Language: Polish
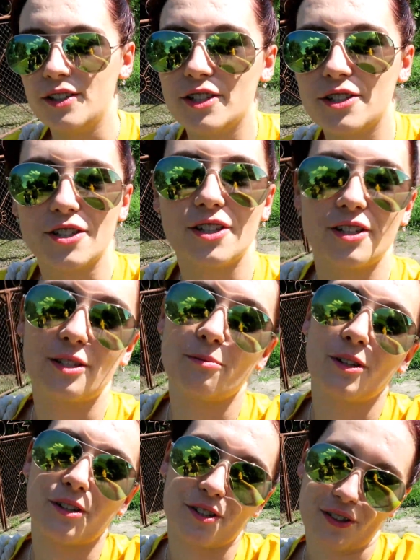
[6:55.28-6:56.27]
cieszę się
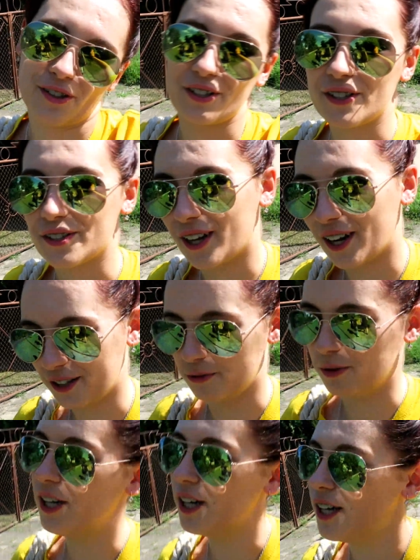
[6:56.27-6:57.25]
niezmiernie, że one się znalazły.